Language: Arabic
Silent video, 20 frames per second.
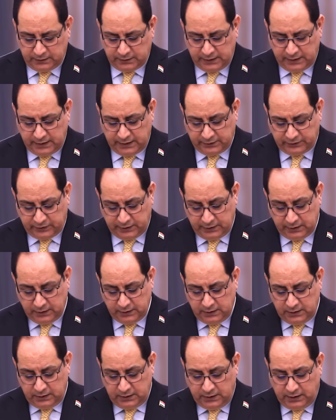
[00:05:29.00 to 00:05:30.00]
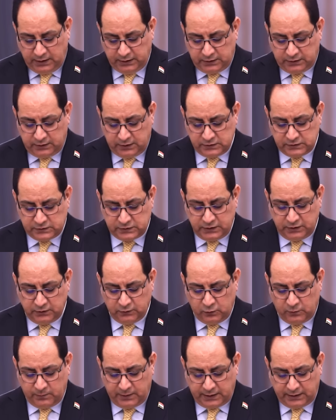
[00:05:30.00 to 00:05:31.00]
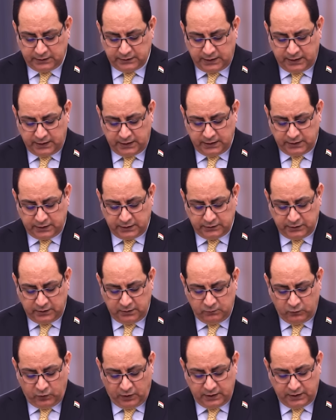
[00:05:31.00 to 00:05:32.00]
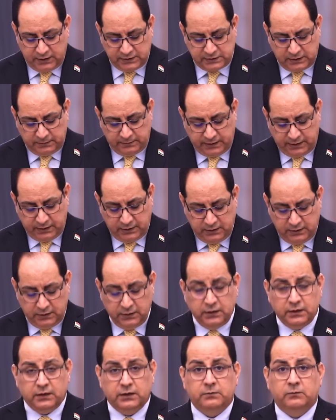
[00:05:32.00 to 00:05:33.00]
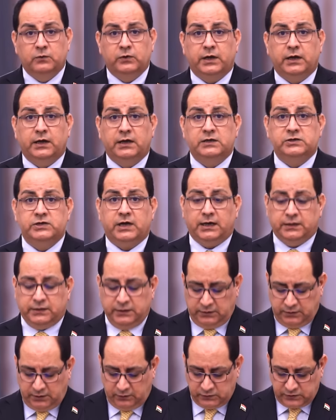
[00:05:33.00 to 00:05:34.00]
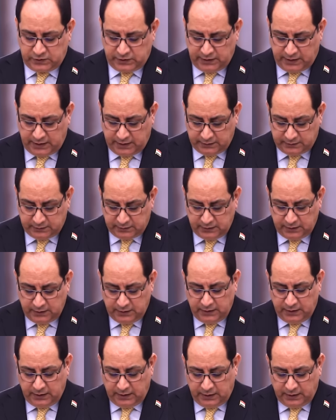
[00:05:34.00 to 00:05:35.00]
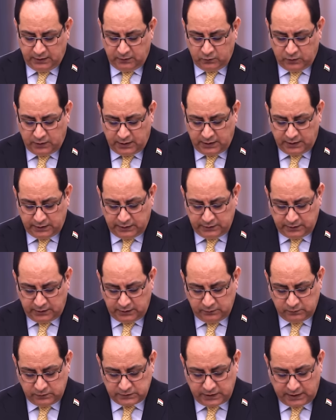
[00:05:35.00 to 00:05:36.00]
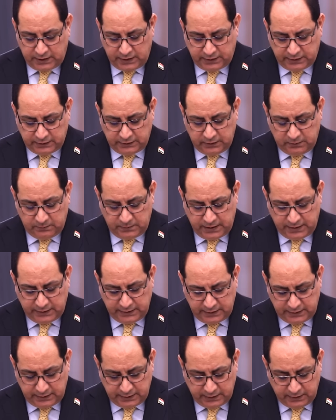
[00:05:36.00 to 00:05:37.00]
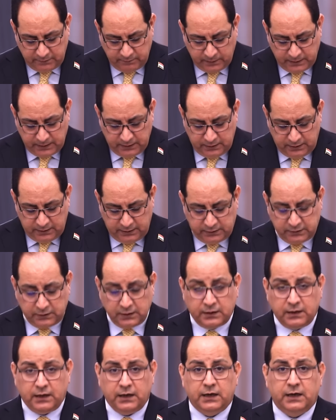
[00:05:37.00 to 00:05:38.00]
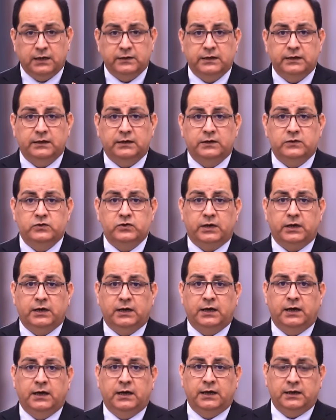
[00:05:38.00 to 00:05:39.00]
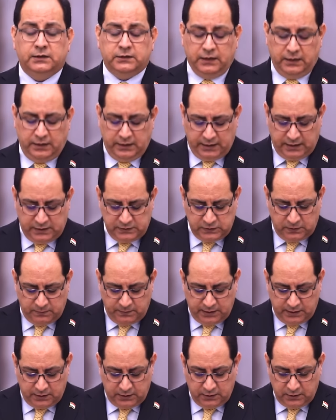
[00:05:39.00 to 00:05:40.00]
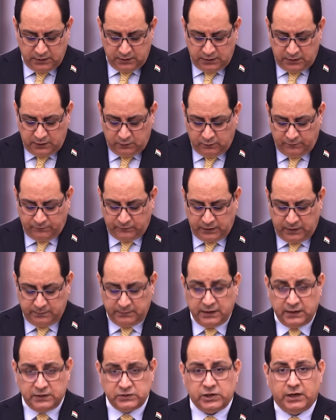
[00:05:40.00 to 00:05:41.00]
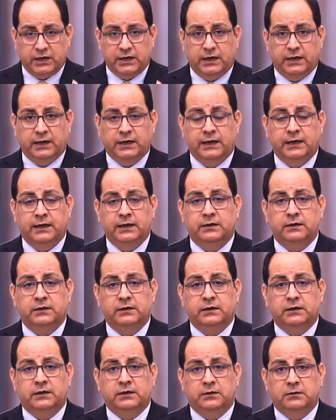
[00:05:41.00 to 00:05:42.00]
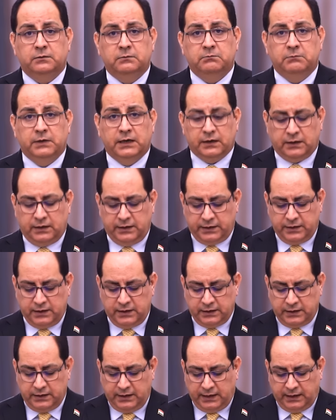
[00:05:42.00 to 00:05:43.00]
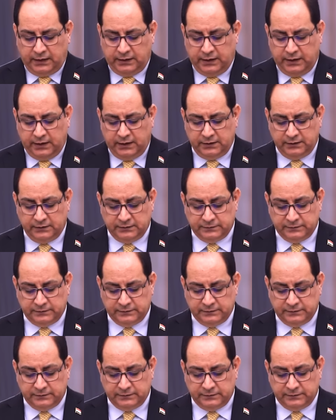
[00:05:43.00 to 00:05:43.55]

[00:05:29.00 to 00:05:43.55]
ثلاثه التنسيق مع دائره المحاسبه لمراجعه التوصيات الوارده لوزاره الماليه لاتخاذ الاجراءات اللازمه وفق ما جاء بالقرار اعلاه